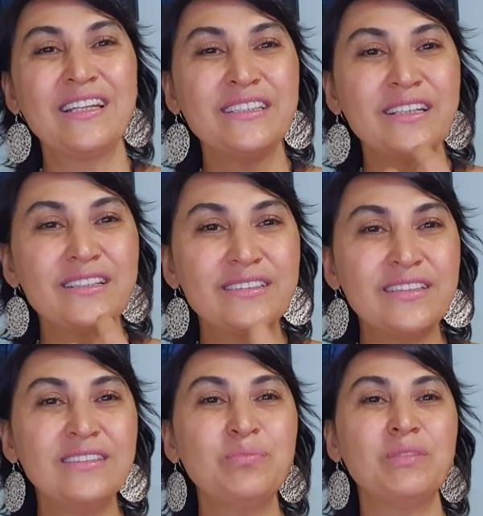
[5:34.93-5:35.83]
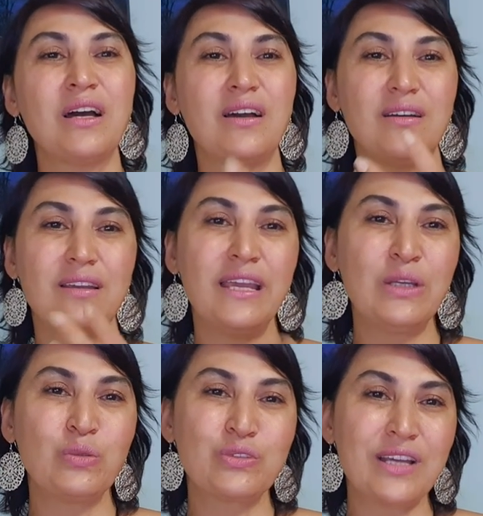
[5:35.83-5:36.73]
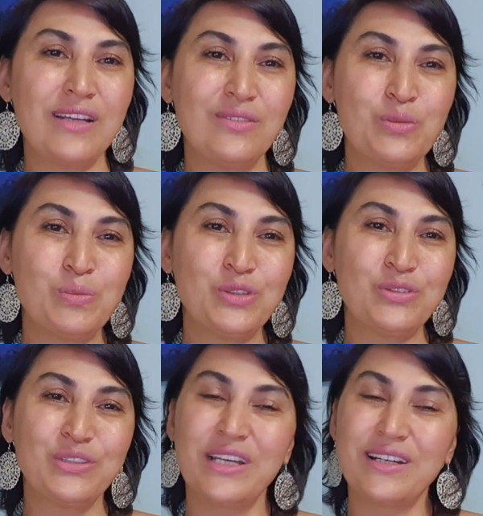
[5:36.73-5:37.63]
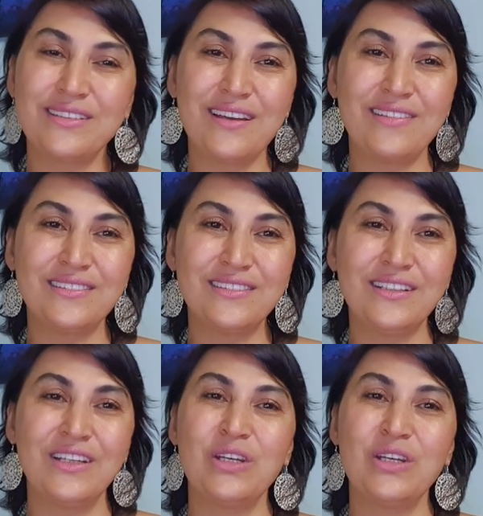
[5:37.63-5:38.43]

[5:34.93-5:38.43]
Yaradanımla en güzel umut yaradandır.